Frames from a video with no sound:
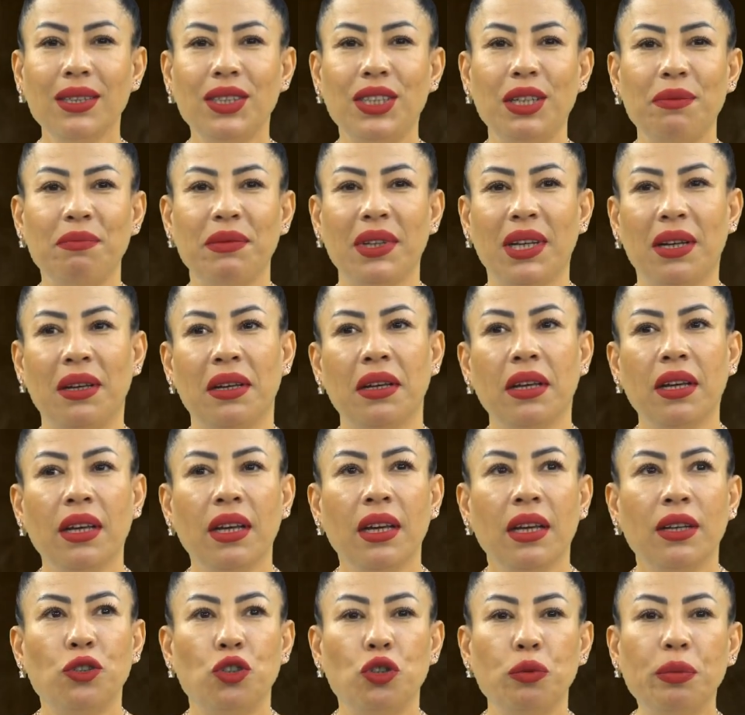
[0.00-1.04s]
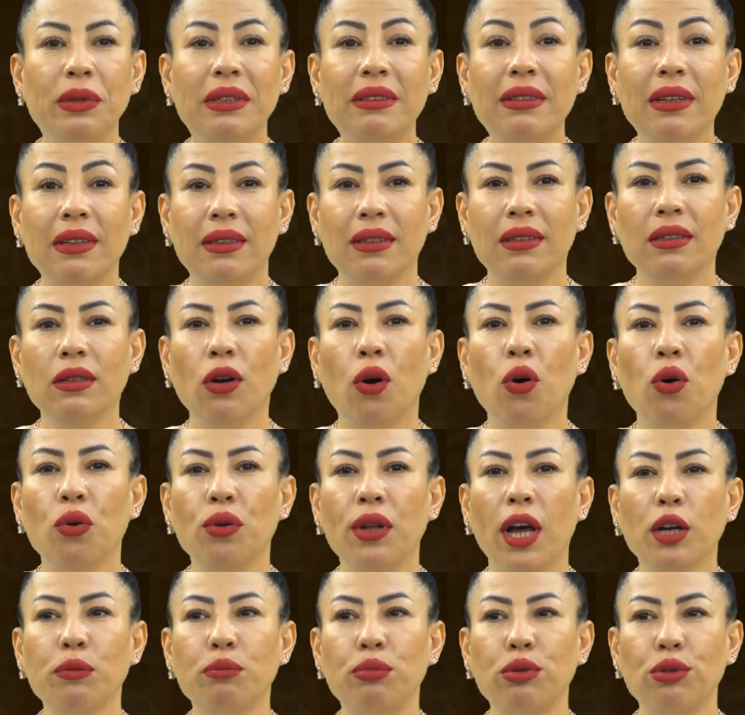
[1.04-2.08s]
Şimdi Jüpiter'in
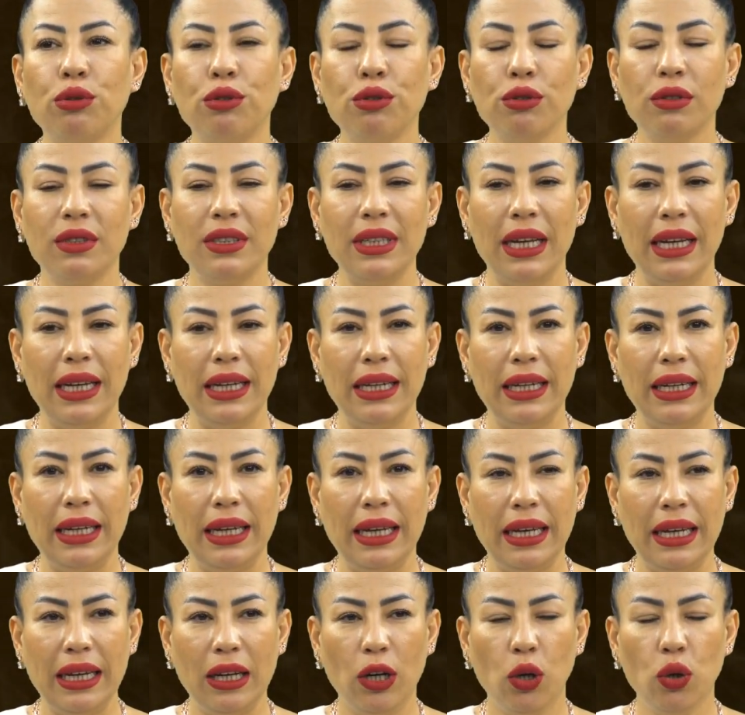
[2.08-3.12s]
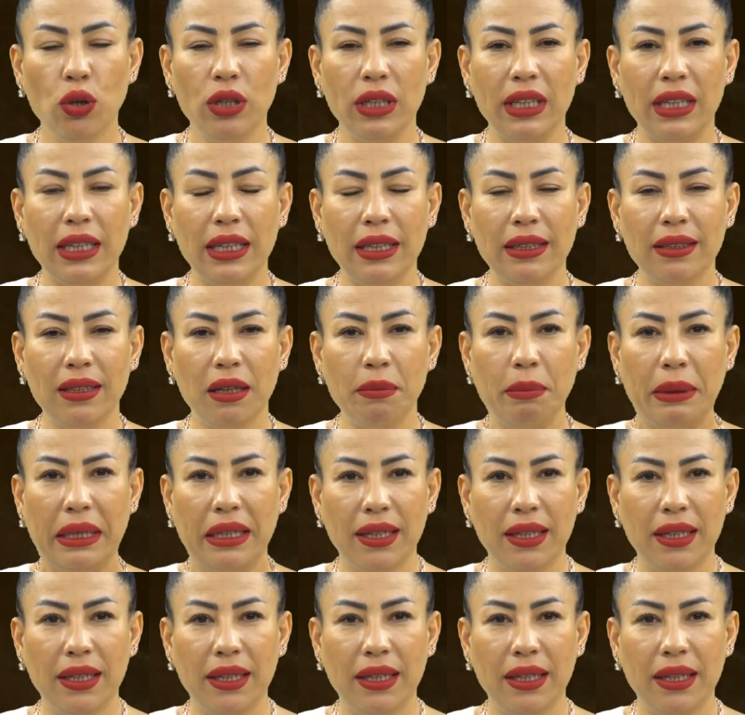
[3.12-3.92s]
Oğlak Burcu seyri 12 yılda